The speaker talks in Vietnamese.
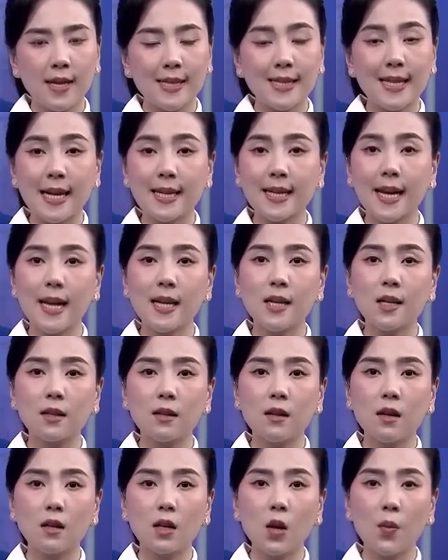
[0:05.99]
Sáng nay,
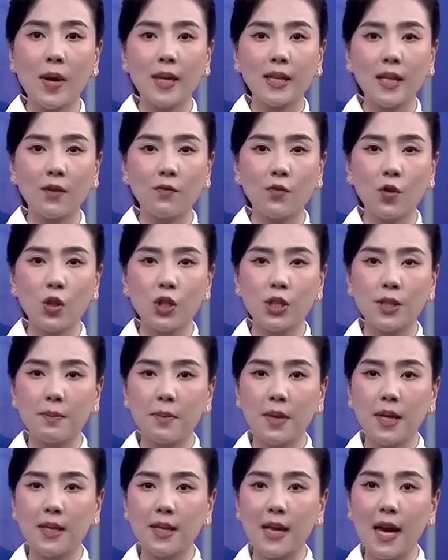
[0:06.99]
lực lượng Công an Thành phố Hồ Chí
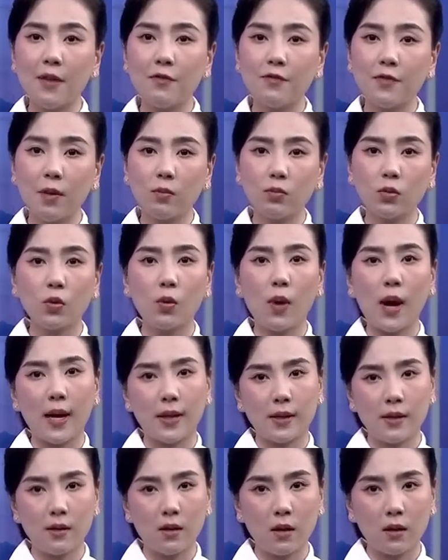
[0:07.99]
Minh đã phong
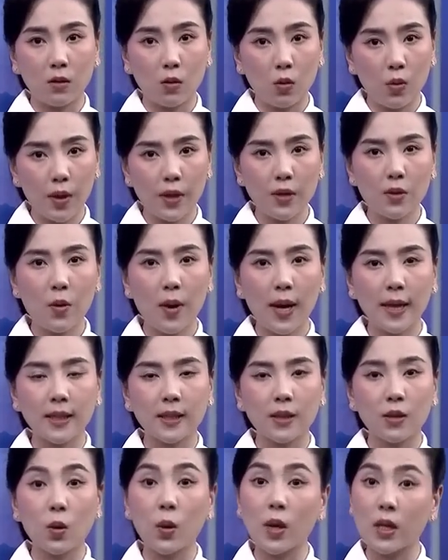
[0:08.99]
tỏa đường Nguyễn
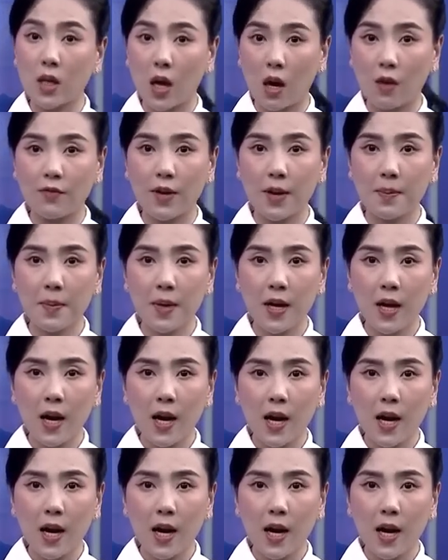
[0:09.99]
Oanh, quận Gò Vấp,